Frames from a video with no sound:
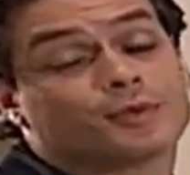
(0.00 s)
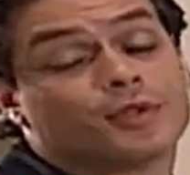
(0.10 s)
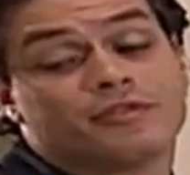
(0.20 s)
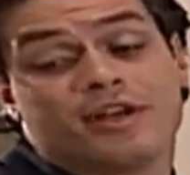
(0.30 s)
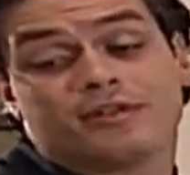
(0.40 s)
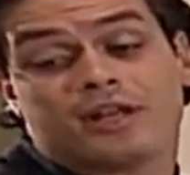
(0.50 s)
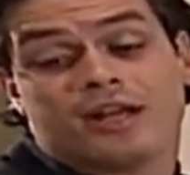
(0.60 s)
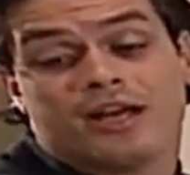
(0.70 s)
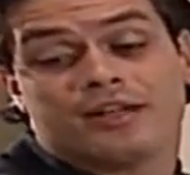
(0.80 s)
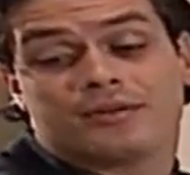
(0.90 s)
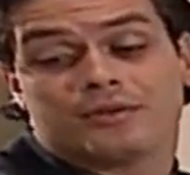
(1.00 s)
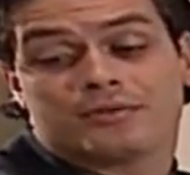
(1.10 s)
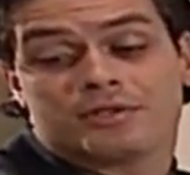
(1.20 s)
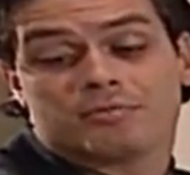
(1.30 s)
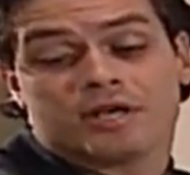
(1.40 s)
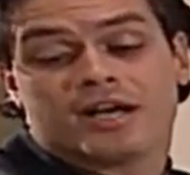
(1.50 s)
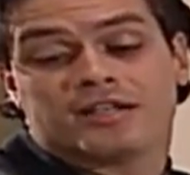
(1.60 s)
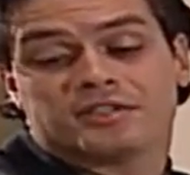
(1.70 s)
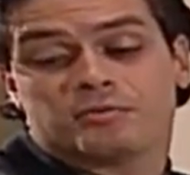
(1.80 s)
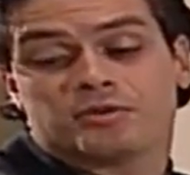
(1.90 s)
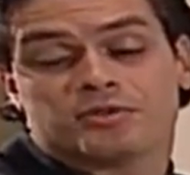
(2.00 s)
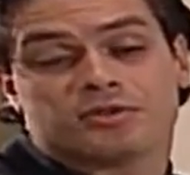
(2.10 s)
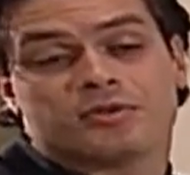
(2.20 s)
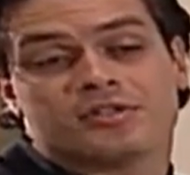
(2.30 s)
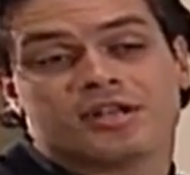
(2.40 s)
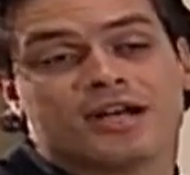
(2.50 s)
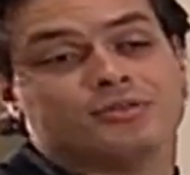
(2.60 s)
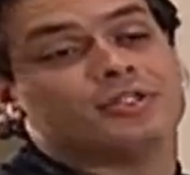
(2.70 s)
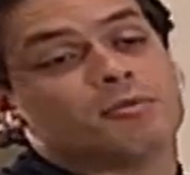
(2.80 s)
Quando o velho tá lá, ele conta umas piadas, as pessoas dão risada,